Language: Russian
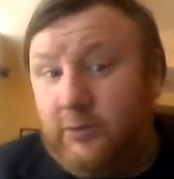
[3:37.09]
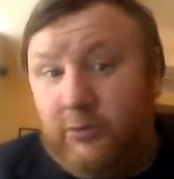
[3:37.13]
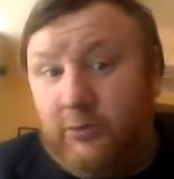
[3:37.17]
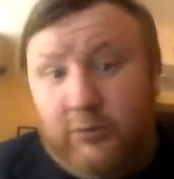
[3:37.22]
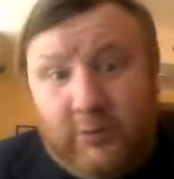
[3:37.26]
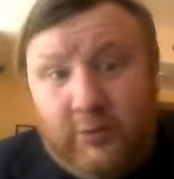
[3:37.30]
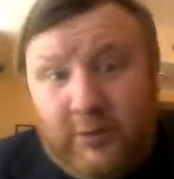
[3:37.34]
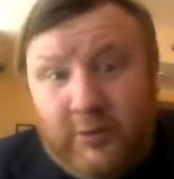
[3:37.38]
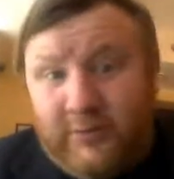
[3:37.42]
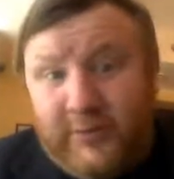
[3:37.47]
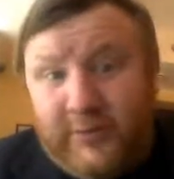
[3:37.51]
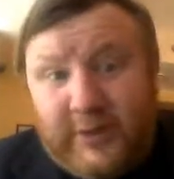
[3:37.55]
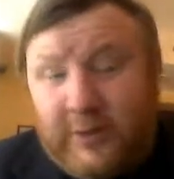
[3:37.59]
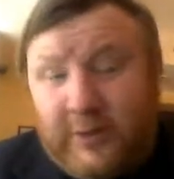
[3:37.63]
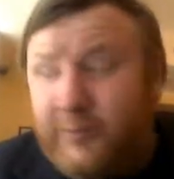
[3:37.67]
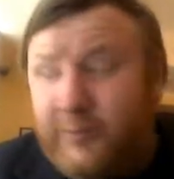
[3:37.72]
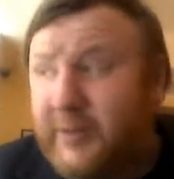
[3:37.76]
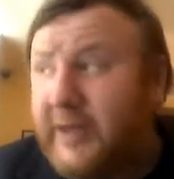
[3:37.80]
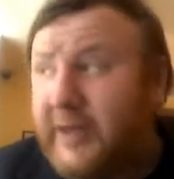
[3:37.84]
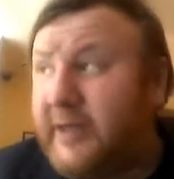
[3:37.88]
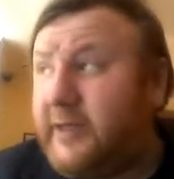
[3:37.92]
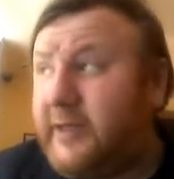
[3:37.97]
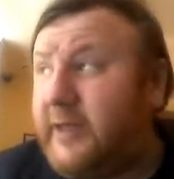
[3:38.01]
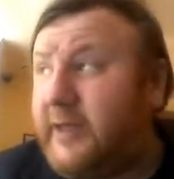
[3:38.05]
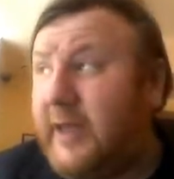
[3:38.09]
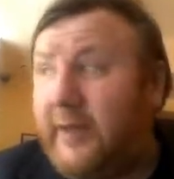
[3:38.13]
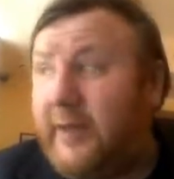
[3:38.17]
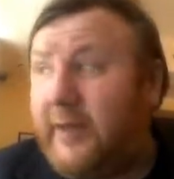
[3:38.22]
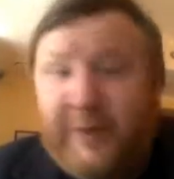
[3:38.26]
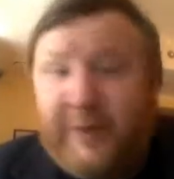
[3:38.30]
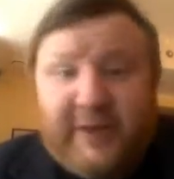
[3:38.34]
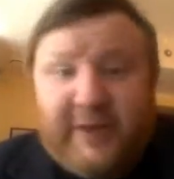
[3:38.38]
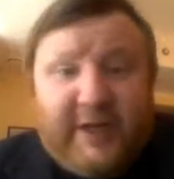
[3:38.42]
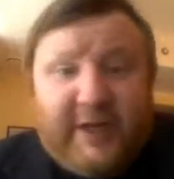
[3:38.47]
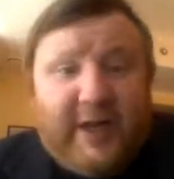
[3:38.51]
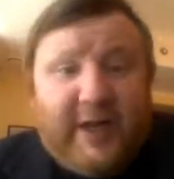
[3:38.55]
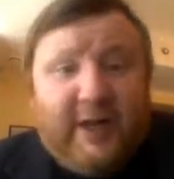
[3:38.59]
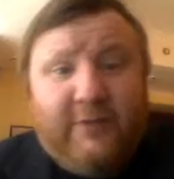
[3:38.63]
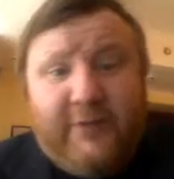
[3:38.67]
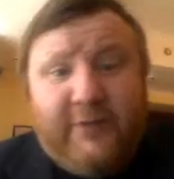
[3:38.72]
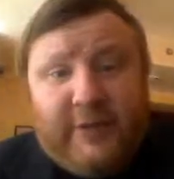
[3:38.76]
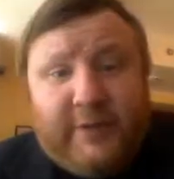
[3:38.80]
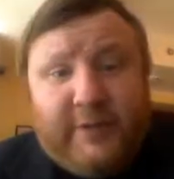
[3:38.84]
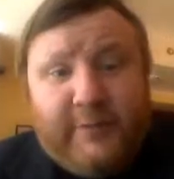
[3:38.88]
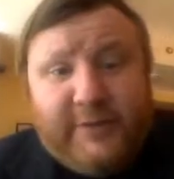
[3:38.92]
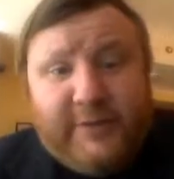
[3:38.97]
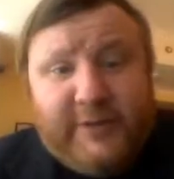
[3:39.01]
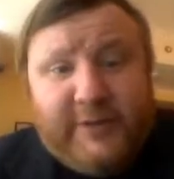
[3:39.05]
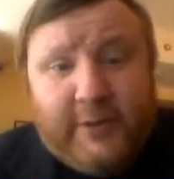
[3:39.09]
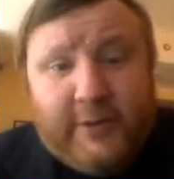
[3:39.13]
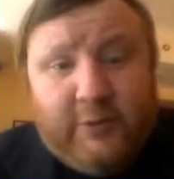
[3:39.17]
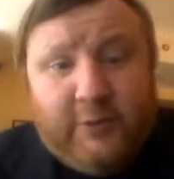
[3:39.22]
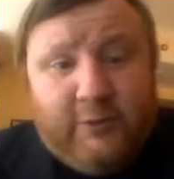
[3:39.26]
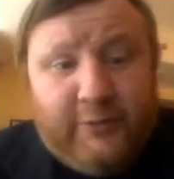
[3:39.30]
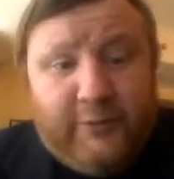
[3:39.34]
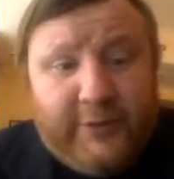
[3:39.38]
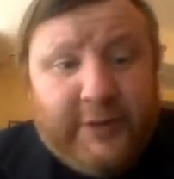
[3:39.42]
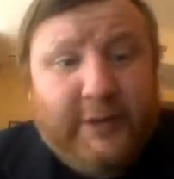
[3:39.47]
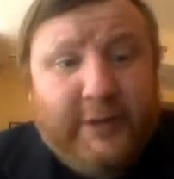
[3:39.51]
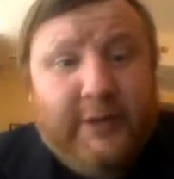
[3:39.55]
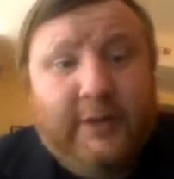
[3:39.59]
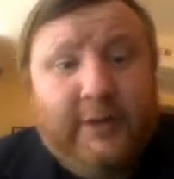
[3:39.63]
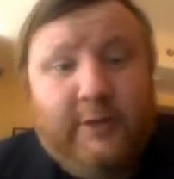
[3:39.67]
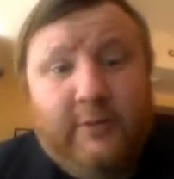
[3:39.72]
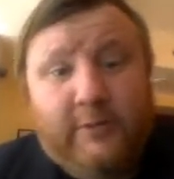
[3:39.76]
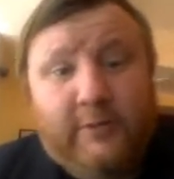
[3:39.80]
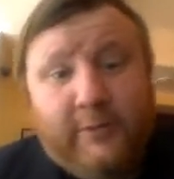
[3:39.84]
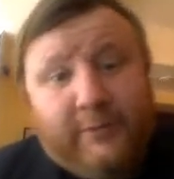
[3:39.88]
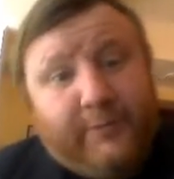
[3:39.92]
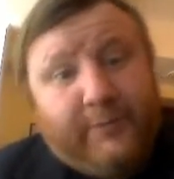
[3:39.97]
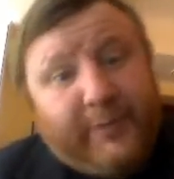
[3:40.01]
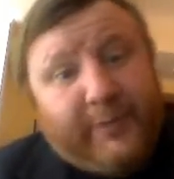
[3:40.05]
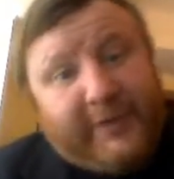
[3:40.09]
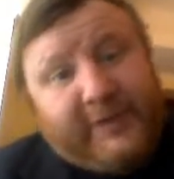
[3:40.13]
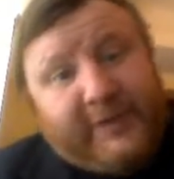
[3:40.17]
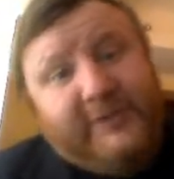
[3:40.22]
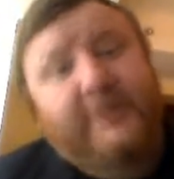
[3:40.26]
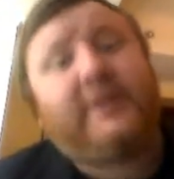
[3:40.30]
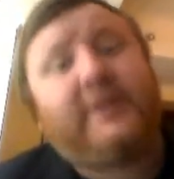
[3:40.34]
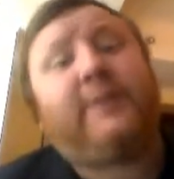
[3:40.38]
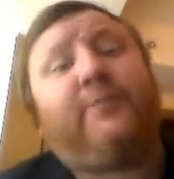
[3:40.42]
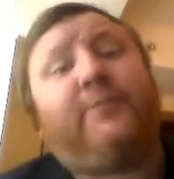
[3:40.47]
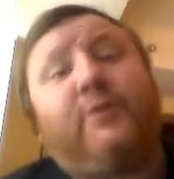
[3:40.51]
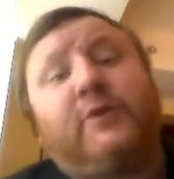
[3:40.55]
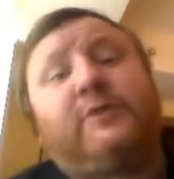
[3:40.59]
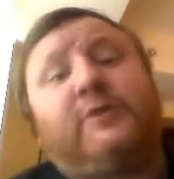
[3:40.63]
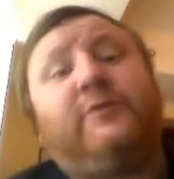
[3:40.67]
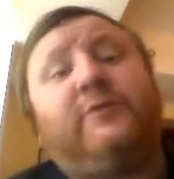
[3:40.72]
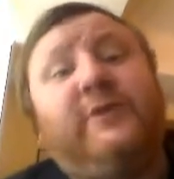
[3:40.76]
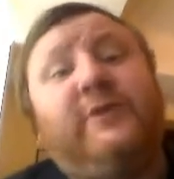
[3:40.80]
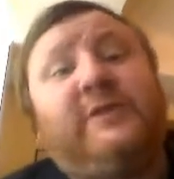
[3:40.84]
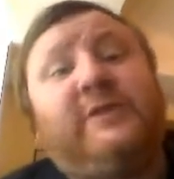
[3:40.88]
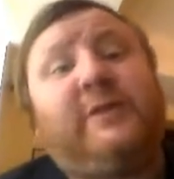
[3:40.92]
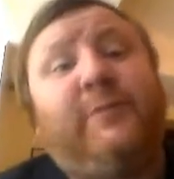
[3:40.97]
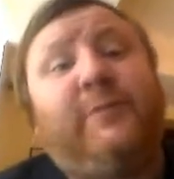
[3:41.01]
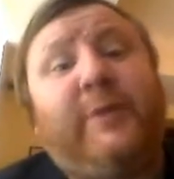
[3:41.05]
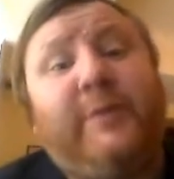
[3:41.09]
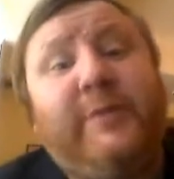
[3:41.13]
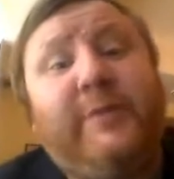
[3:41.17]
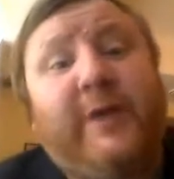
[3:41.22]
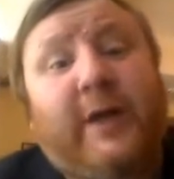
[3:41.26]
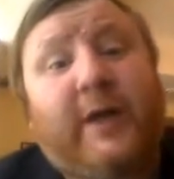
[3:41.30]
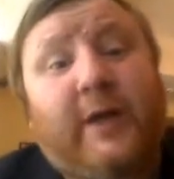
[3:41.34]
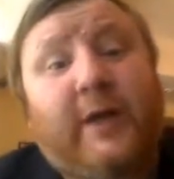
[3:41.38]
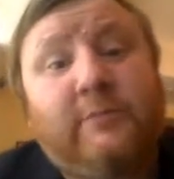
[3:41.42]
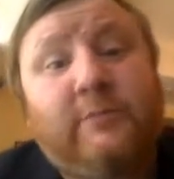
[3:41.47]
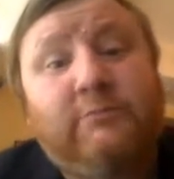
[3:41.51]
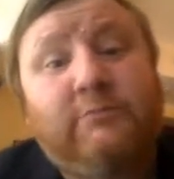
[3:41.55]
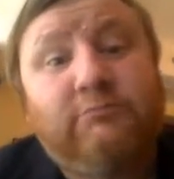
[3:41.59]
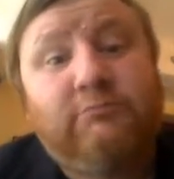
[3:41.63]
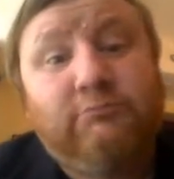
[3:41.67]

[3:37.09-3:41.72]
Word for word: Ну и в этом плане я предлагал Вите Басаргину. Витя, предложи мне пост вице-премьера.